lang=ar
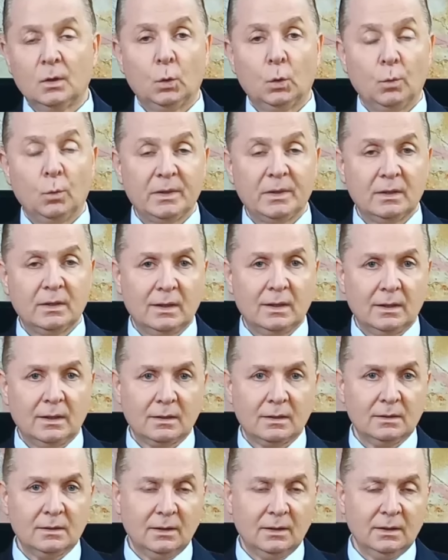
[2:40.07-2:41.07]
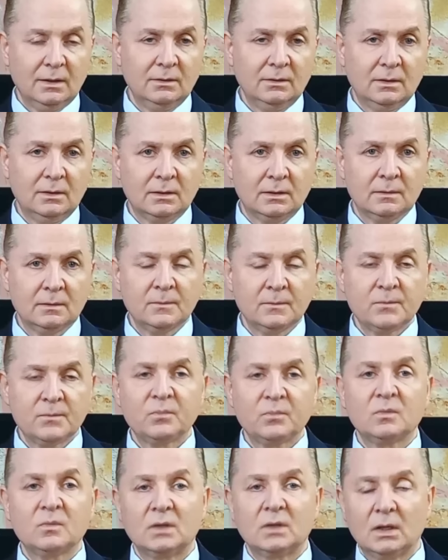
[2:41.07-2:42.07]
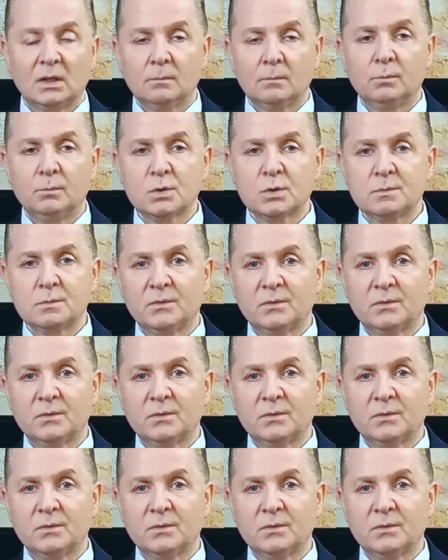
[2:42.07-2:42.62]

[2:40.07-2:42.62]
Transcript: ومن الأعراض أيضا تيبس